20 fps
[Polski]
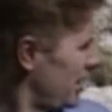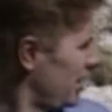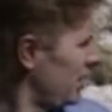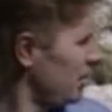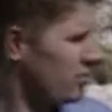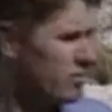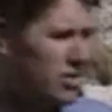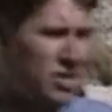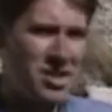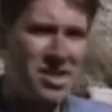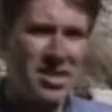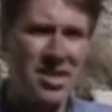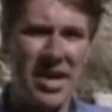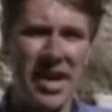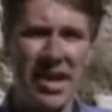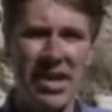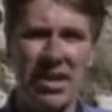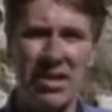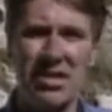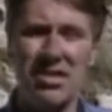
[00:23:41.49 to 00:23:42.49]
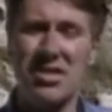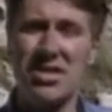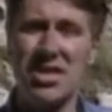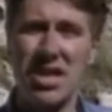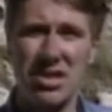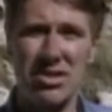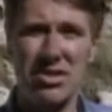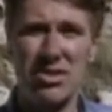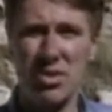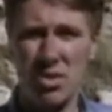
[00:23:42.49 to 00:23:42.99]
To wzgórze
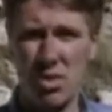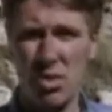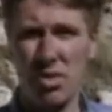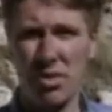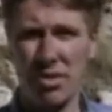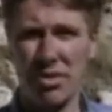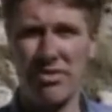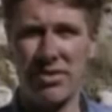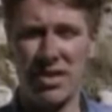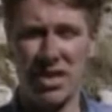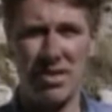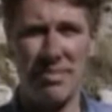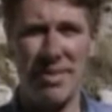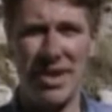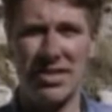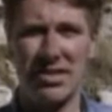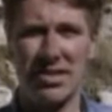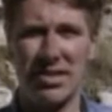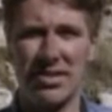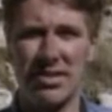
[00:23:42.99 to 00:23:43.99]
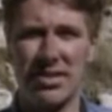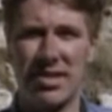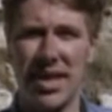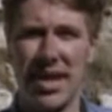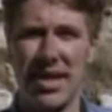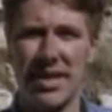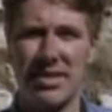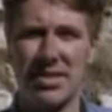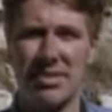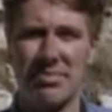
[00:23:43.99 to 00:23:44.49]
czaszki znajduje się na północ od
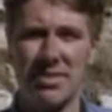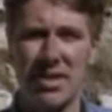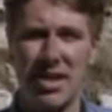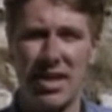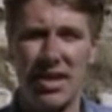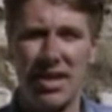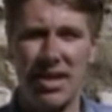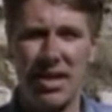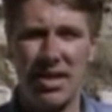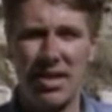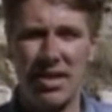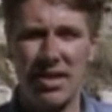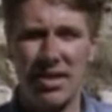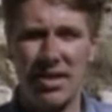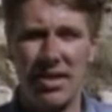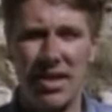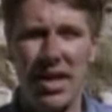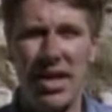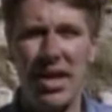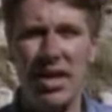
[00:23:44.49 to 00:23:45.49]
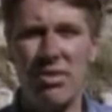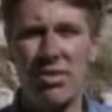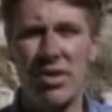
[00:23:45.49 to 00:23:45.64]
bramy damasceńskiej.